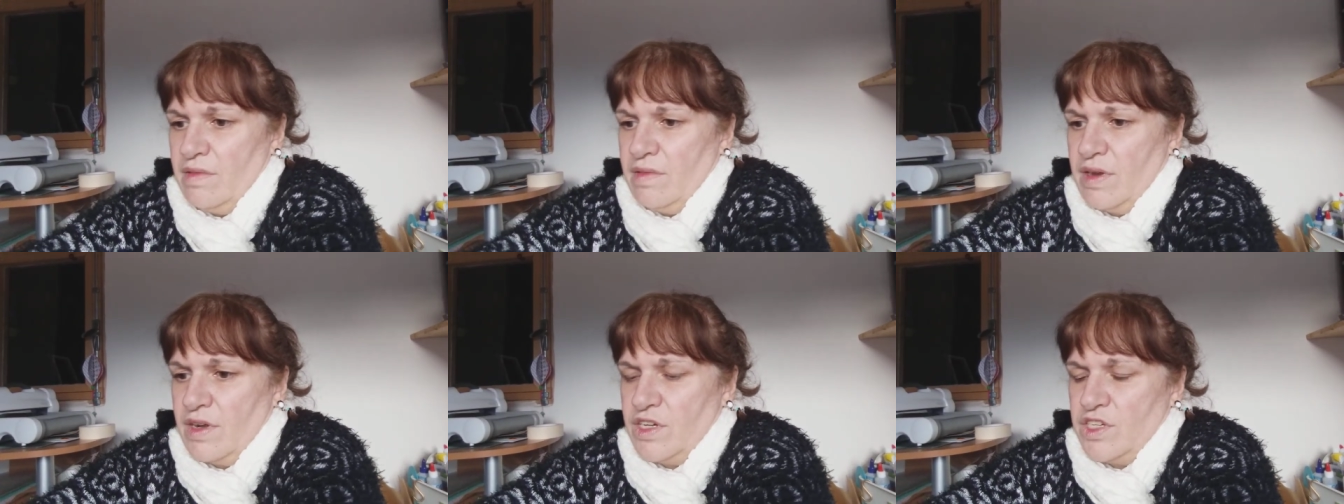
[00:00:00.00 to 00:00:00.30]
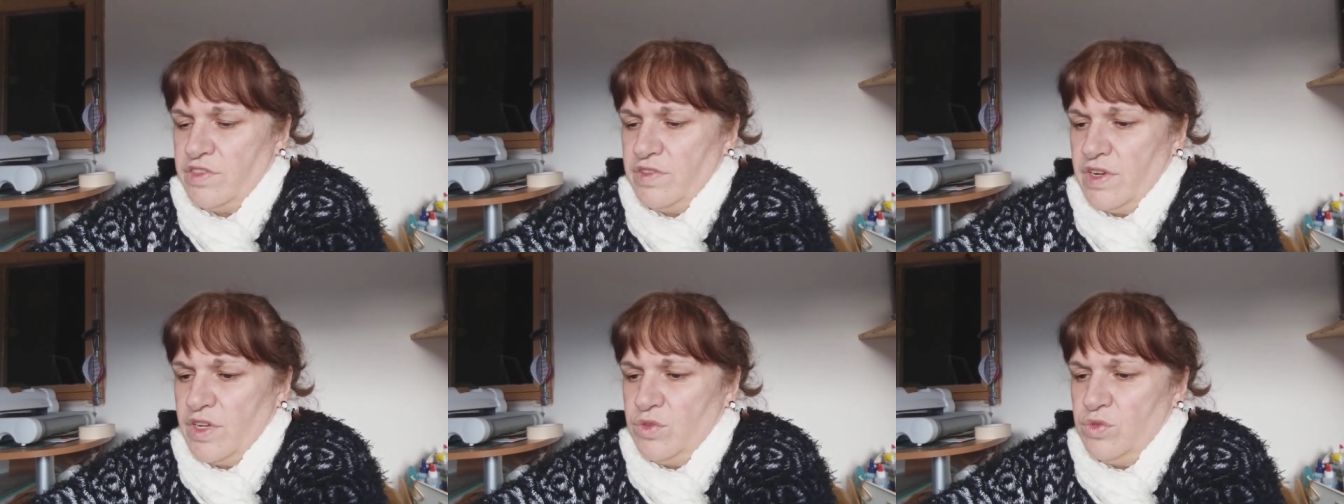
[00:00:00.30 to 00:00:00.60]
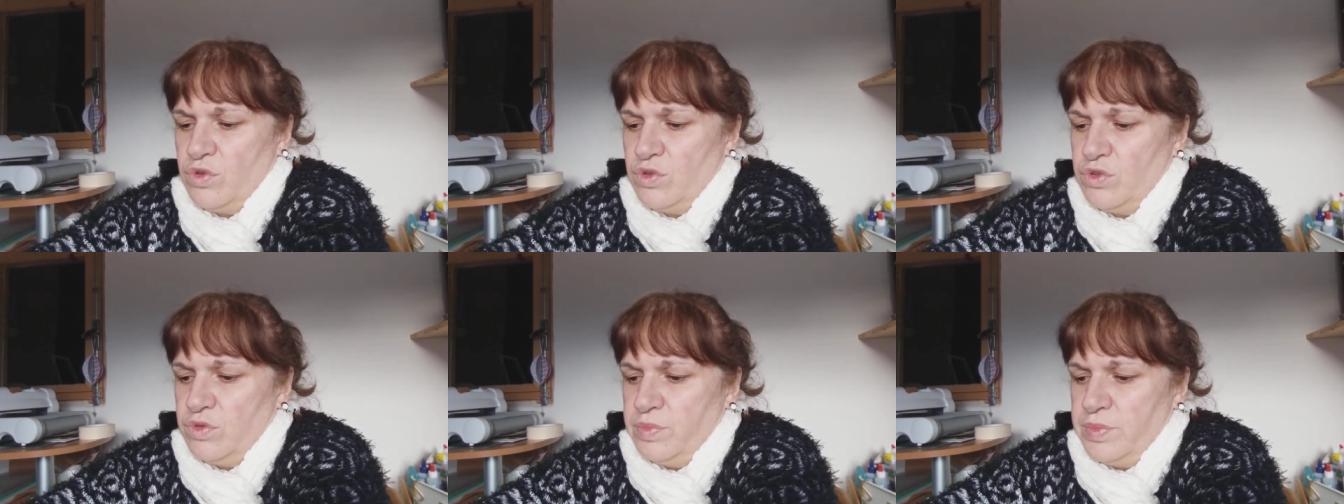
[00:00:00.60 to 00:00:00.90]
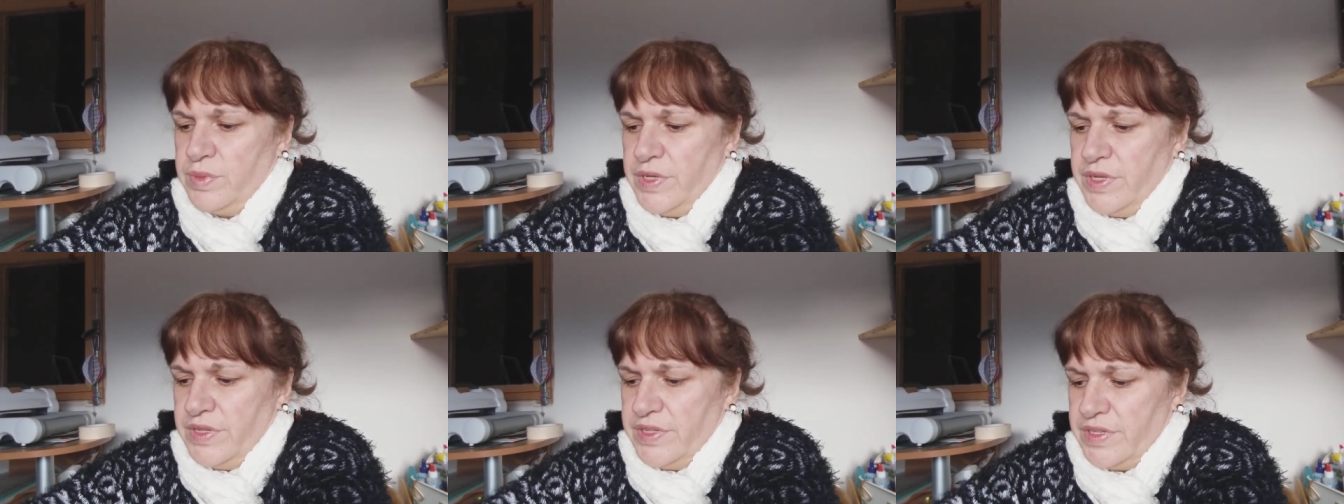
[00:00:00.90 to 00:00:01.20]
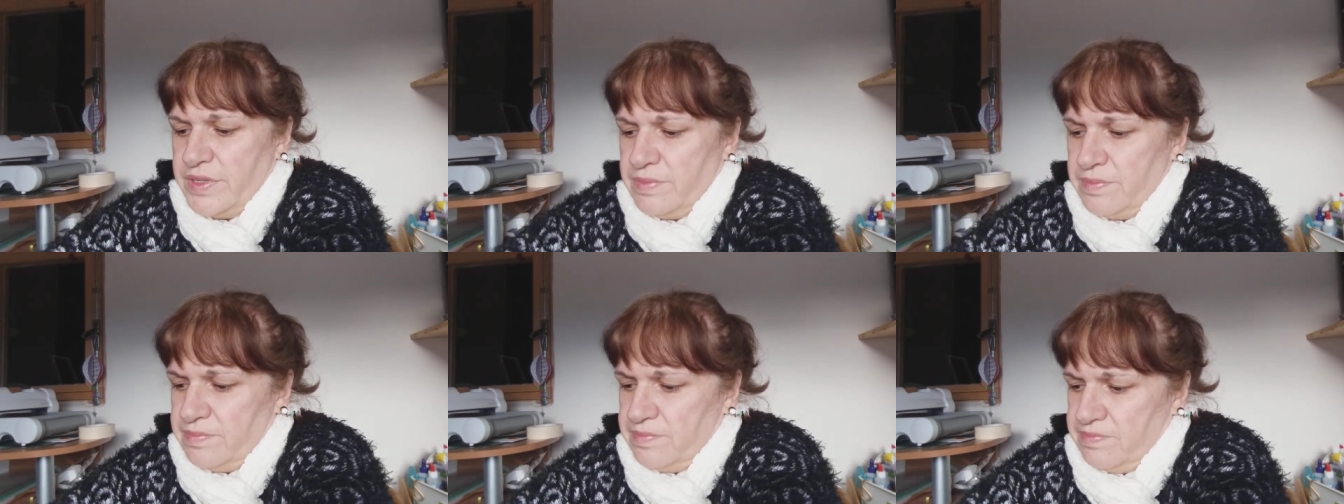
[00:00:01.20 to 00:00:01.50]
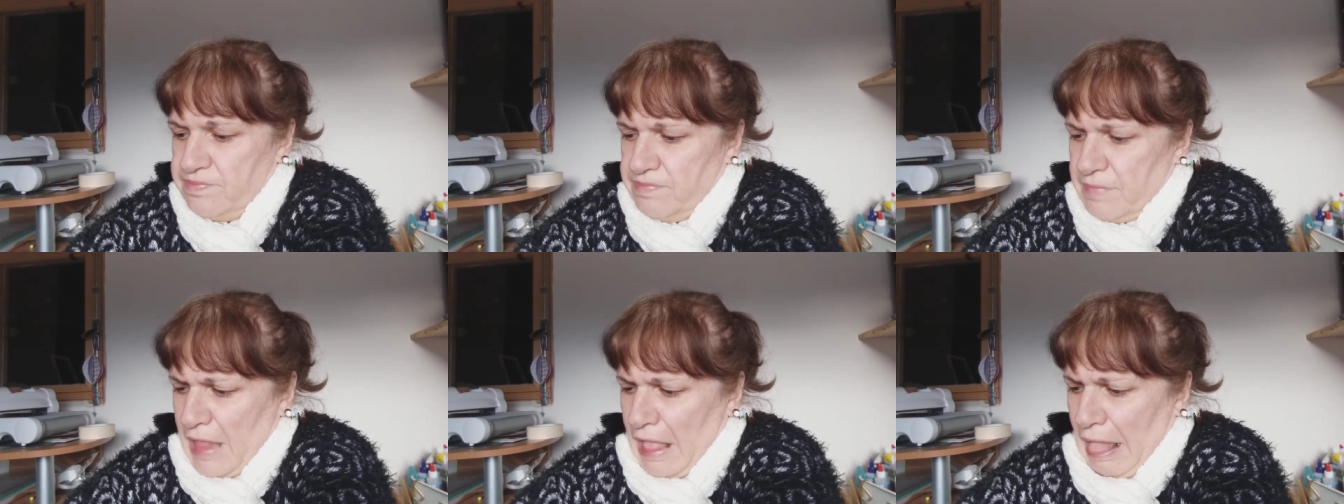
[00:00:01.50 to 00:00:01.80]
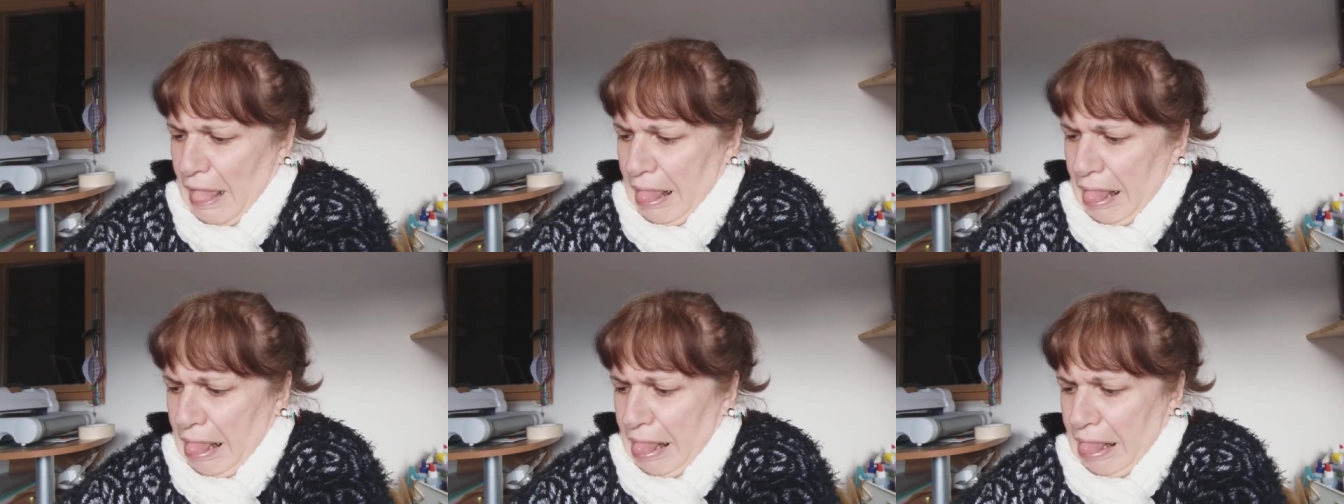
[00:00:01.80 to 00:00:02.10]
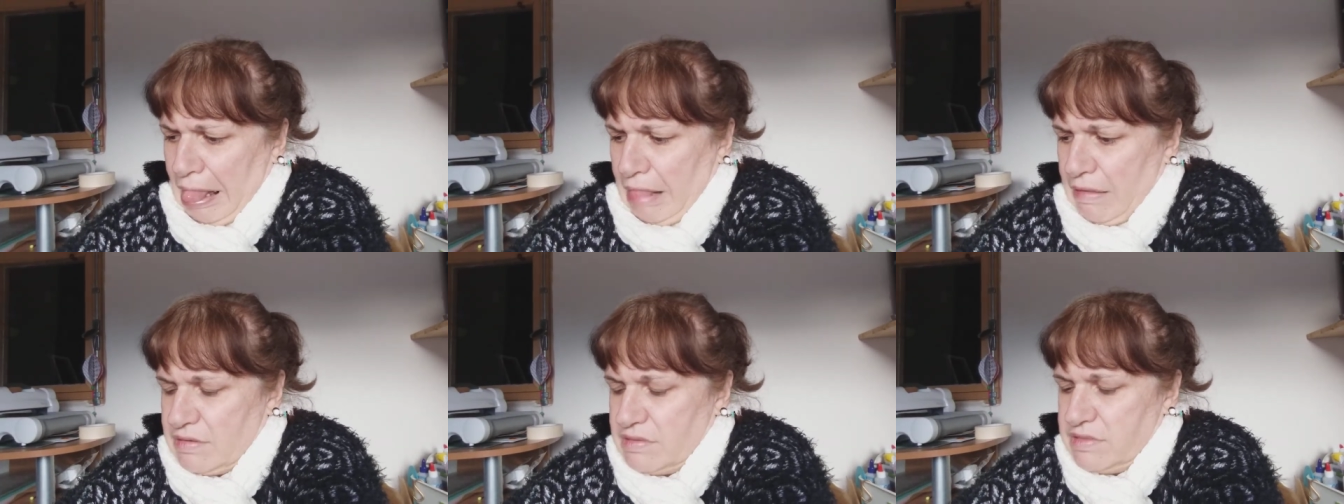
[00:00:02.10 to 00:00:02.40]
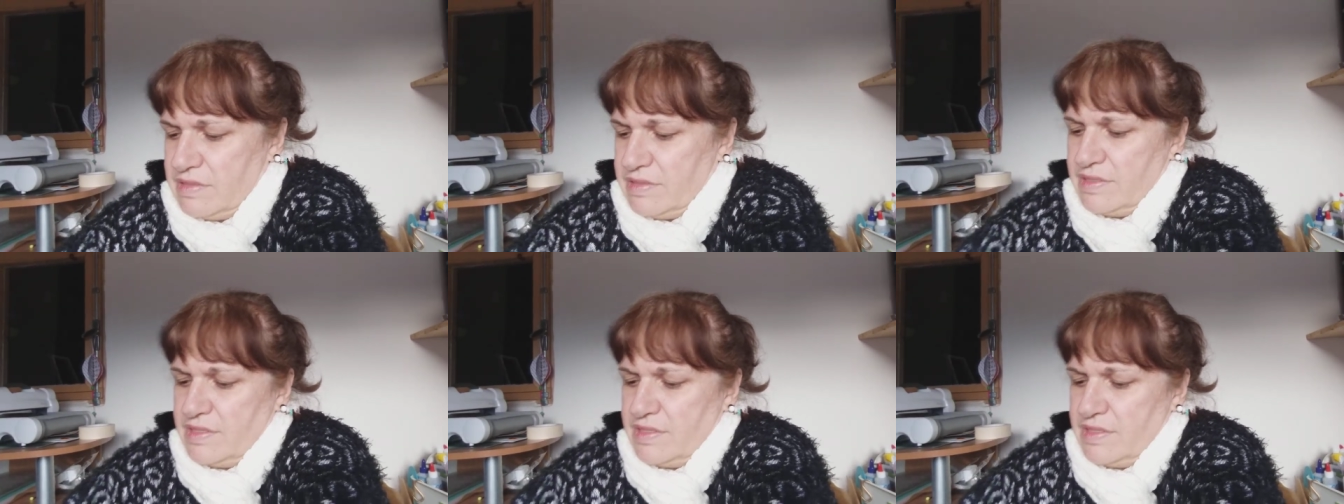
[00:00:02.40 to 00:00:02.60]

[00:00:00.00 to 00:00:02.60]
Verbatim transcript: Là, je fais la tour de Pise. Oh.